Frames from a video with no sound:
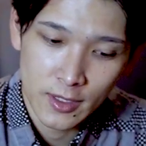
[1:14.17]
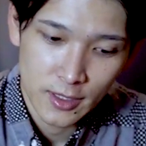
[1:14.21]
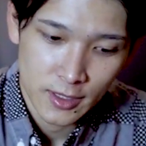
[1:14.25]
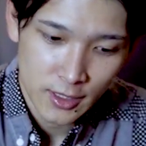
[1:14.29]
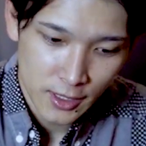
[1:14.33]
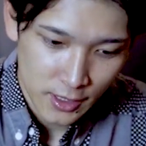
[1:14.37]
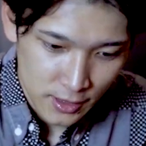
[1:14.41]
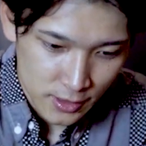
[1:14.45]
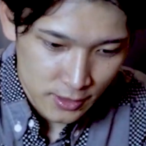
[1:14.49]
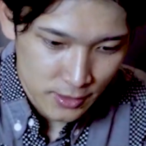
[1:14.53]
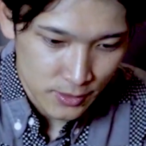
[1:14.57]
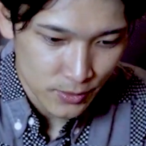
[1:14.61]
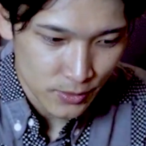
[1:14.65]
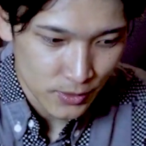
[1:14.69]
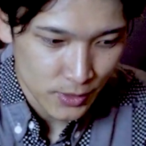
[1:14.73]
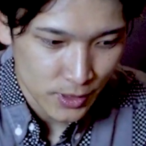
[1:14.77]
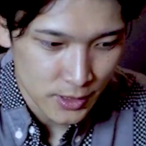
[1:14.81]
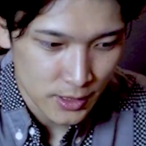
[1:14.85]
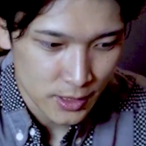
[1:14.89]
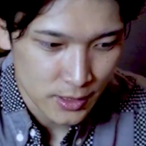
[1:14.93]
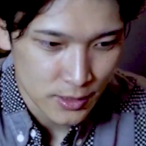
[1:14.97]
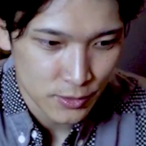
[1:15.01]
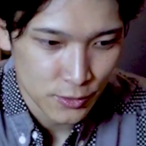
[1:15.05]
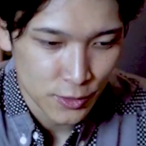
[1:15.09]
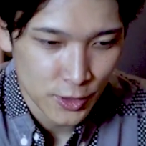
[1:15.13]
はい、それで
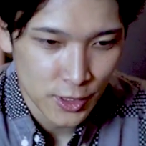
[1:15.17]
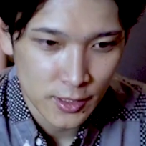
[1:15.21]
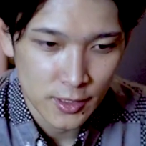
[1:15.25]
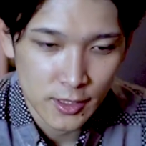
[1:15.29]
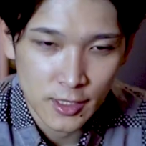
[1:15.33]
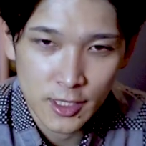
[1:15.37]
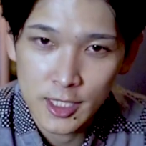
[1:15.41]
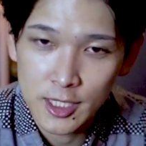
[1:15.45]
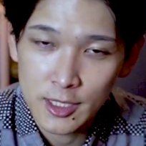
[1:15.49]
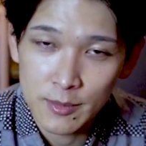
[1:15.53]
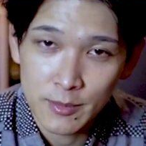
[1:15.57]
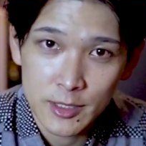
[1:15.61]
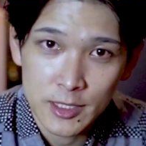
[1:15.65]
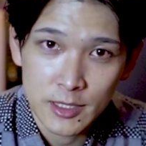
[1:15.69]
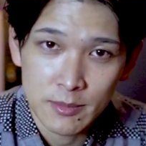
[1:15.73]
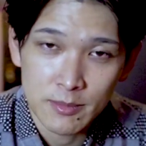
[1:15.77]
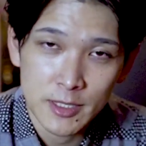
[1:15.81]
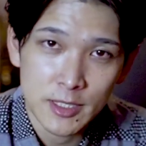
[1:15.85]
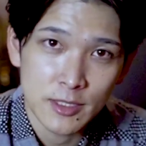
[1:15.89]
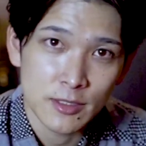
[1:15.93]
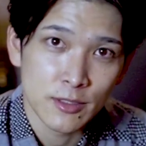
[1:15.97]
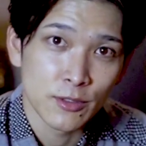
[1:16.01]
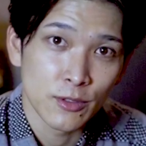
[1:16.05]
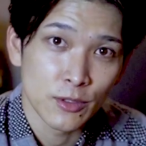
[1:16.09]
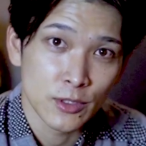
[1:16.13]
は早速やっていきます。
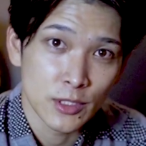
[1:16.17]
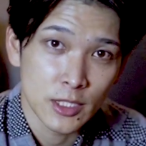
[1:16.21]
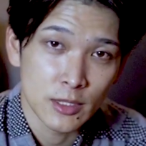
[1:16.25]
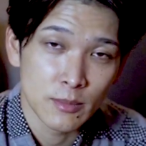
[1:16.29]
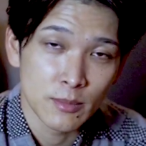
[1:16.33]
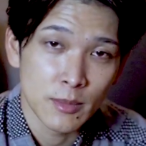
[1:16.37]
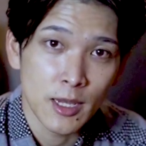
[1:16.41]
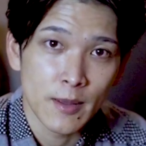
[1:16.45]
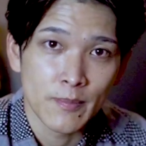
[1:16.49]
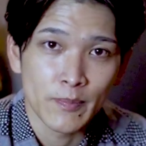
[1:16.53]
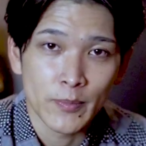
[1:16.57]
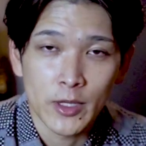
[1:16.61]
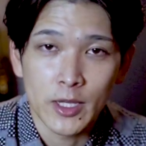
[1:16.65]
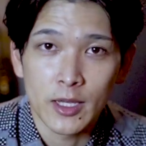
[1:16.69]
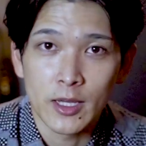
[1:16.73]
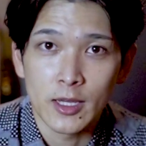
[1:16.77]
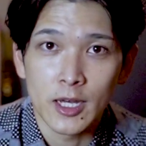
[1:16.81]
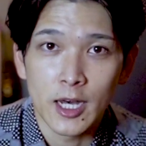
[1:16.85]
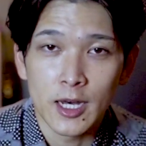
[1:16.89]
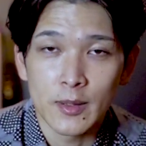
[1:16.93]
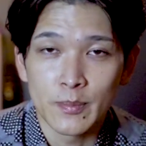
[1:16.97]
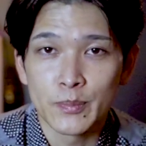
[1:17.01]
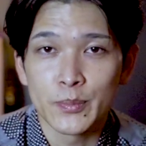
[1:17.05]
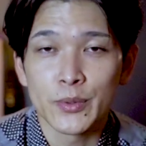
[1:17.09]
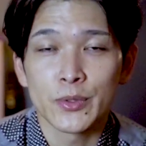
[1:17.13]
まず1つ目、え
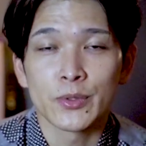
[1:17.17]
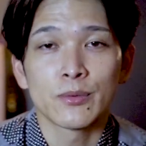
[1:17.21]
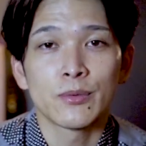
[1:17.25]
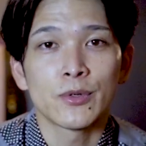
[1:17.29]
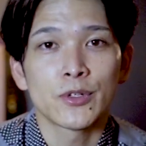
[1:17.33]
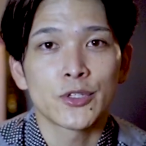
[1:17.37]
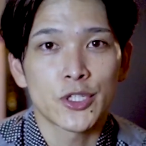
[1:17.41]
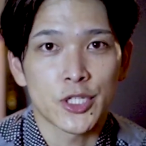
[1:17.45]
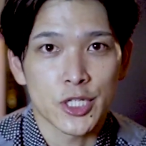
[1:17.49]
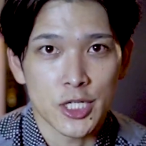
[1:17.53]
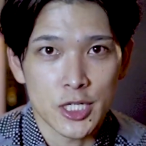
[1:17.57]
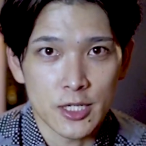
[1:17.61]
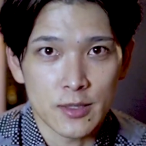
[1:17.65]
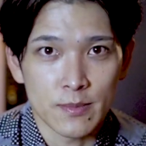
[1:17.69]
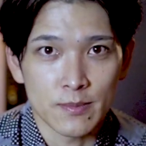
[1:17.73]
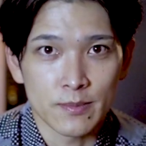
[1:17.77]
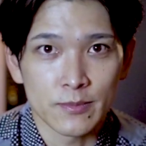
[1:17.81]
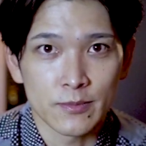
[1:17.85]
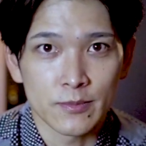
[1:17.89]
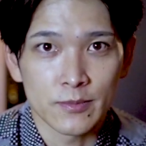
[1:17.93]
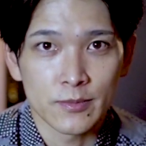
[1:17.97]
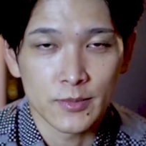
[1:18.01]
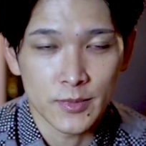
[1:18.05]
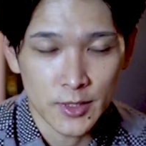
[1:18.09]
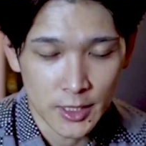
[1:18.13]
Apple Watch
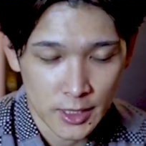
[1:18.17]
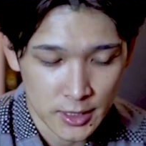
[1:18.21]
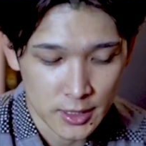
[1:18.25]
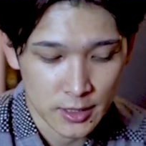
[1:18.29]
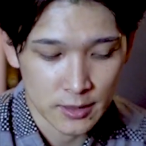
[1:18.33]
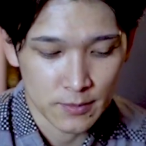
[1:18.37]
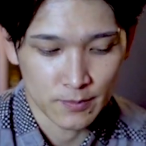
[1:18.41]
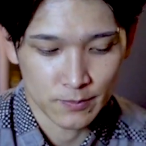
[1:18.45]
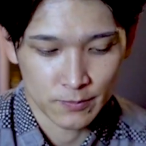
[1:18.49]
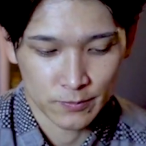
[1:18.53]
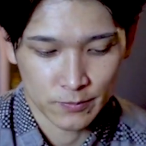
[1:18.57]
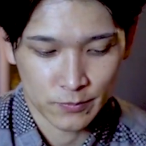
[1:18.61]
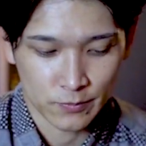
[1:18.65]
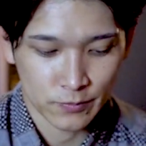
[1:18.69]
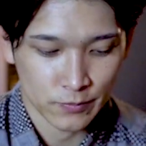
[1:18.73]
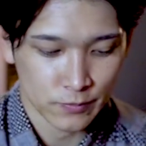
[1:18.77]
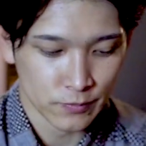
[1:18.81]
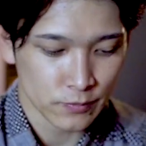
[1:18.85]
です。